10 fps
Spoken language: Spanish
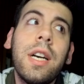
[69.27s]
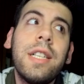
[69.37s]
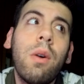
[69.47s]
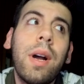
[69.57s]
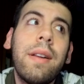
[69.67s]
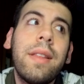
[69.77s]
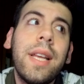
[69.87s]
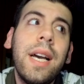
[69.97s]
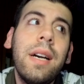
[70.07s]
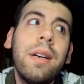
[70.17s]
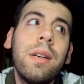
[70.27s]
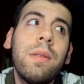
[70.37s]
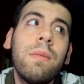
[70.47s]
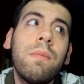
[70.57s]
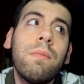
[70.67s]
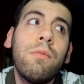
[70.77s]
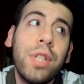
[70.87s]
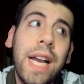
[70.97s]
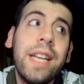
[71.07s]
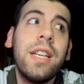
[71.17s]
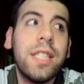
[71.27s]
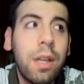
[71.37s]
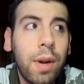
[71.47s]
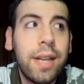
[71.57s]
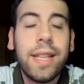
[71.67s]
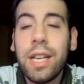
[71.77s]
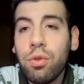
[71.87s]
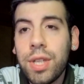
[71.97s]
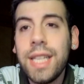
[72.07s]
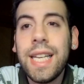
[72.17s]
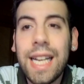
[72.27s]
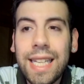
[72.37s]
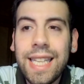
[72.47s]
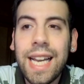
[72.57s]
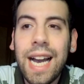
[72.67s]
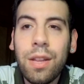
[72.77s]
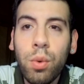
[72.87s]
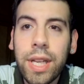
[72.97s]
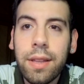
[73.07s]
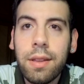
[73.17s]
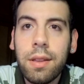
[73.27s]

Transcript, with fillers: Raúl García, Muñain, Raúl García, Susaeta y adelante a Duriz.